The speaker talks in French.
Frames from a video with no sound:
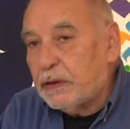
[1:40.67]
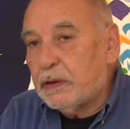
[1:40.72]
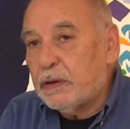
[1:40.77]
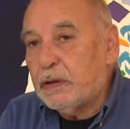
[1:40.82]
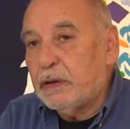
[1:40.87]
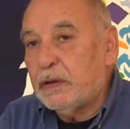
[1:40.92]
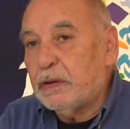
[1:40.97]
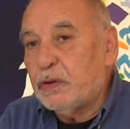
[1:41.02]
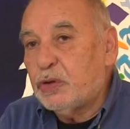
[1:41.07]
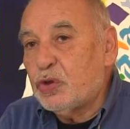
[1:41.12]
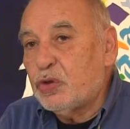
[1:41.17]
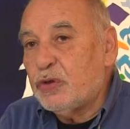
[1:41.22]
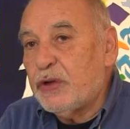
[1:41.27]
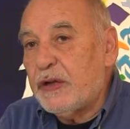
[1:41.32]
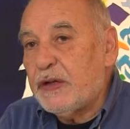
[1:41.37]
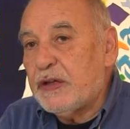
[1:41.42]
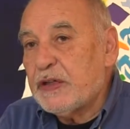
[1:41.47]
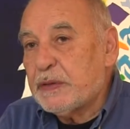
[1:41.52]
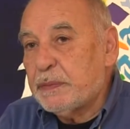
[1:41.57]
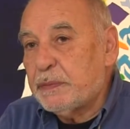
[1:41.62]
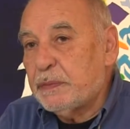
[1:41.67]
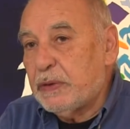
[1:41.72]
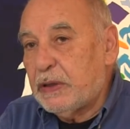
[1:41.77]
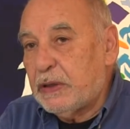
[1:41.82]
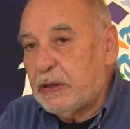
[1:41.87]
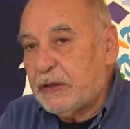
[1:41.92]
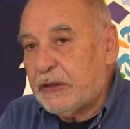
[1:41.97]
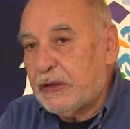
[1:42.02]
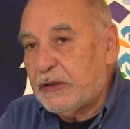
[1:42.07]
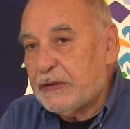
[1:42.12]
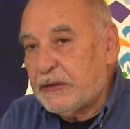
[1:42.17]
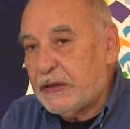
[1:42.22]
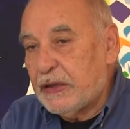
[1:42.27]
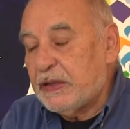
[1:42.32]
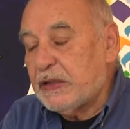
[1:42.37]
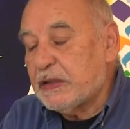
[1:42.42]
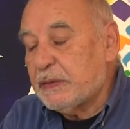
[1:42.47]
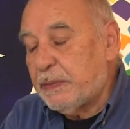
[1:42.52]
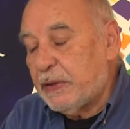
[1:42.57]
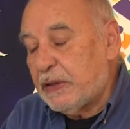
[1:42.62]
euh, le judaïsme, le
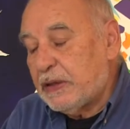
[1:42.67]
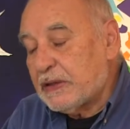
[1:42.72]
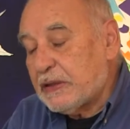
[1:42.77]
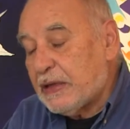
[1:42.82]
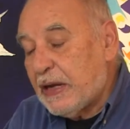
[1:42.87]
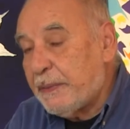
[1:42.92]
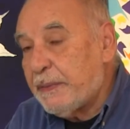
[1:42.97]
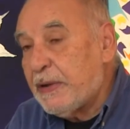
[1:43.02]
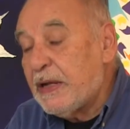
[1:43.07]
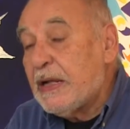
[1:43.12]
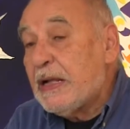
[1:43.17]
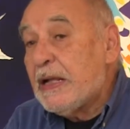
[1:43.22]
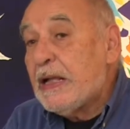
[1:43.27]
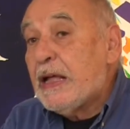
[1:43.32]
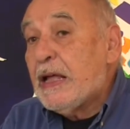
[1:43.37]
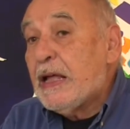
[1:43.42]
christianisme et l'islam,